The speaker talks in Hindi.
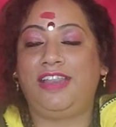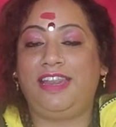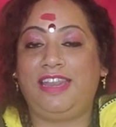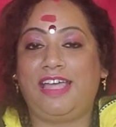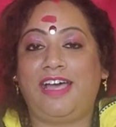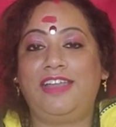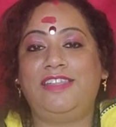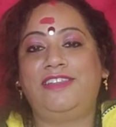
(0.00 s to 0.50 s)

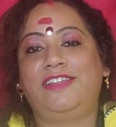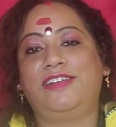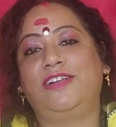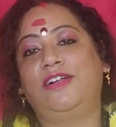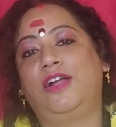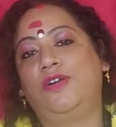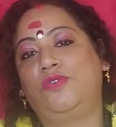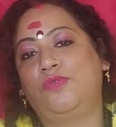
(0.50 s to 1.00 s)
लाल
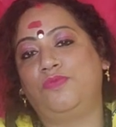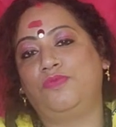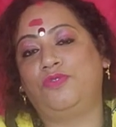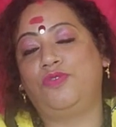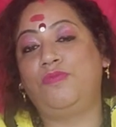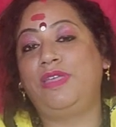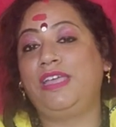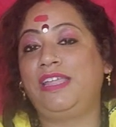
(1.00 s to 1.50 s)
रंग का
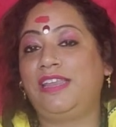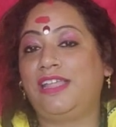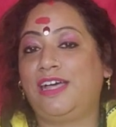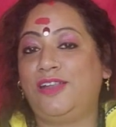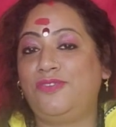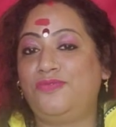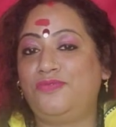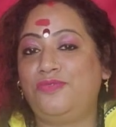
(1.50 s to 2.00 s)
कुमकुम एक
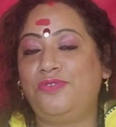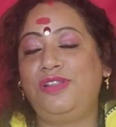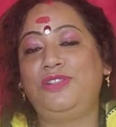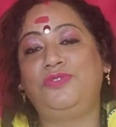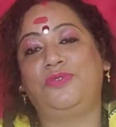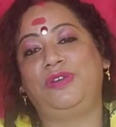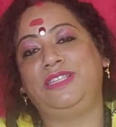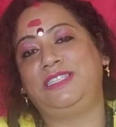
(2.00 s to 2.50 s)
लाल फूल
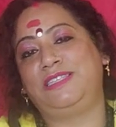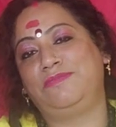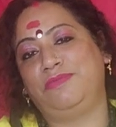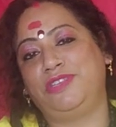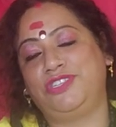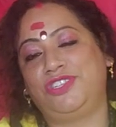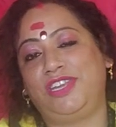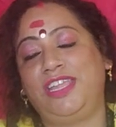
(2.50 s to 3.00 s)
थोड़ी सी
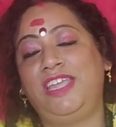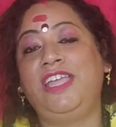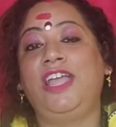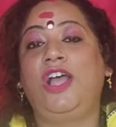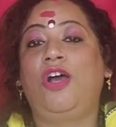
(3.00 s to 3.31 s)
मिश्री